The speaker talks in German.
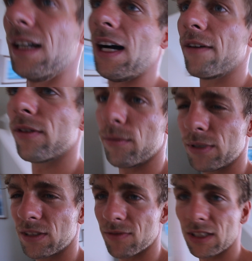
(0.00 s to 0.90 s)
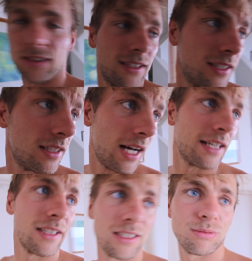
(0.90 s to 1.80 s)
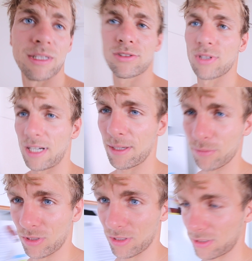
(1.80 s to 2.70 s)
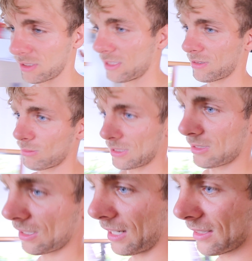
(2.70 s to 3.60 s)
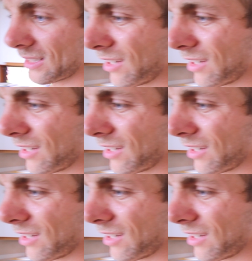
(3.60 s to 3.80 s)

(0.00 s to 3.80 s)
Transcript: Einfach um ein bisschen was anderes mal zu haben, außer das, was da ist.